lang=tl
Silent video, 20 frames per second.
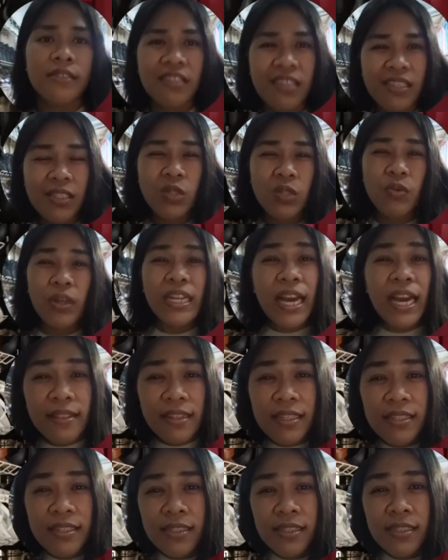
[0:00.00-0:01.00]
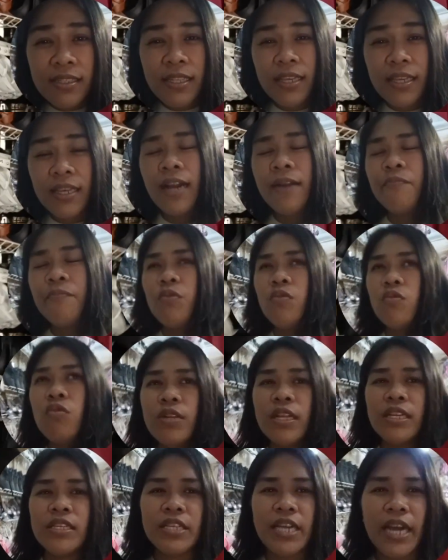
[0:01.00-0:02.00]
since 160 nga ang
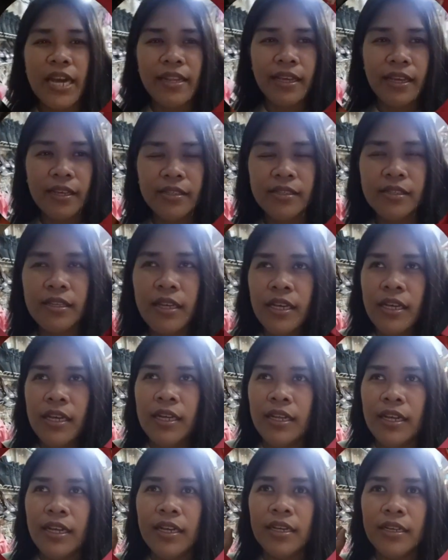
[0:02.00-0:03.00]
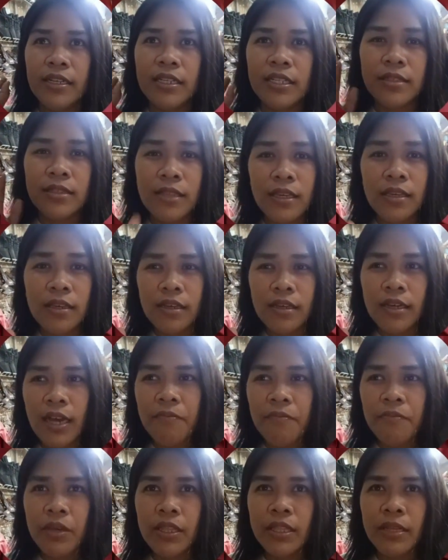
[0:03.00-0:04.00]
puhunan dyan is, nag-stick
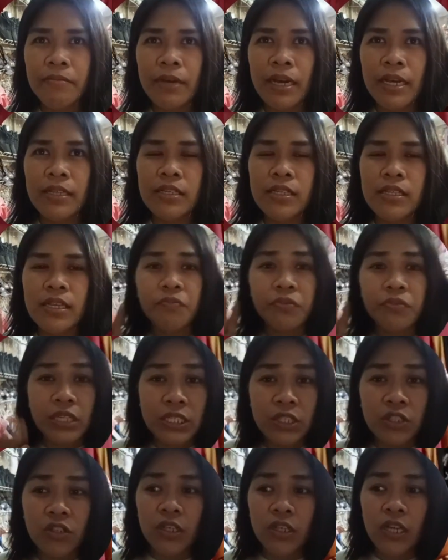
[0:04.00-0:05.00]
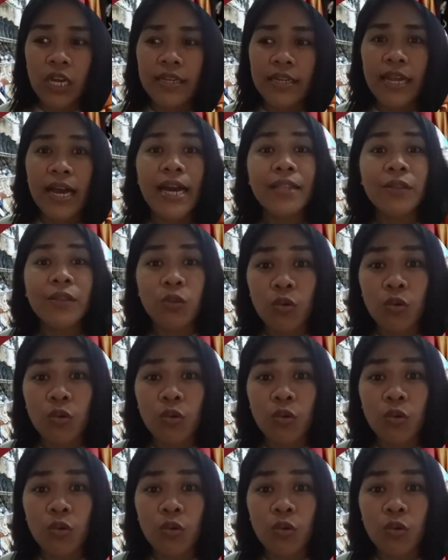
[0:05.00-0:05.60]
kami naman sa presyo niya na